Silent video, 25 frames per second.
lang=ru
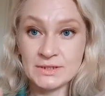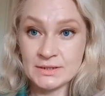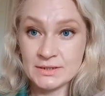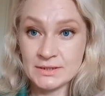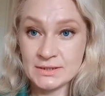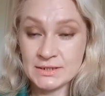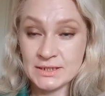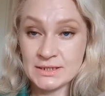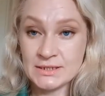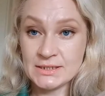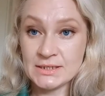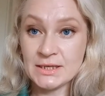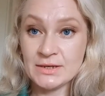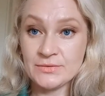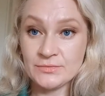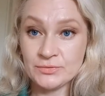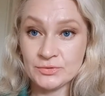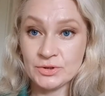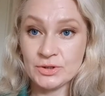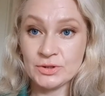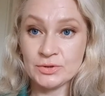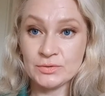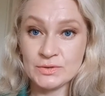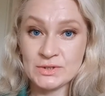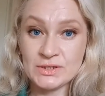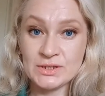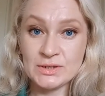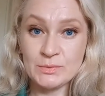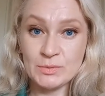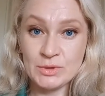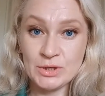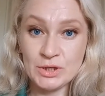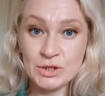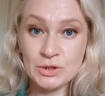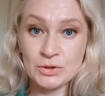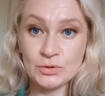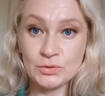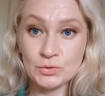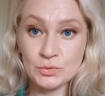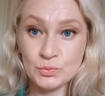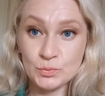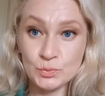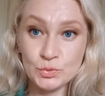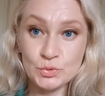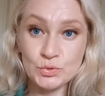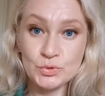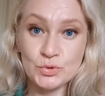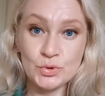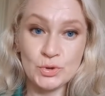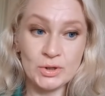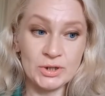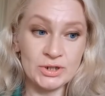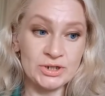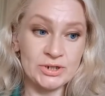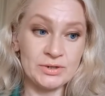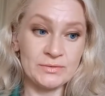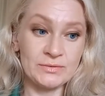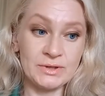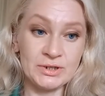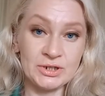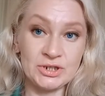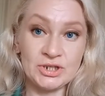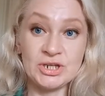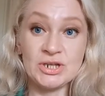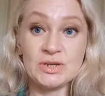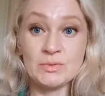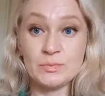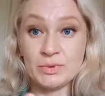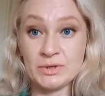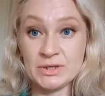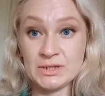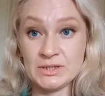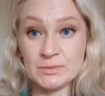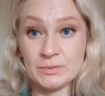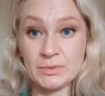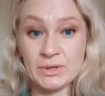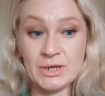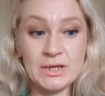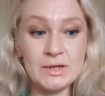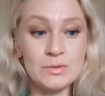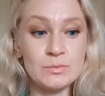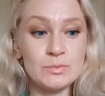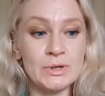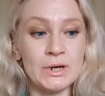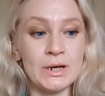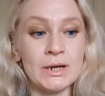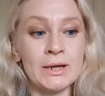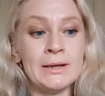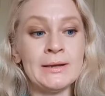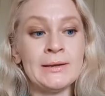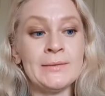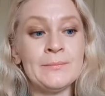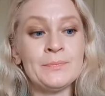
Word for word: создав вот эту знаменитую пудру от Живанши призм Либра,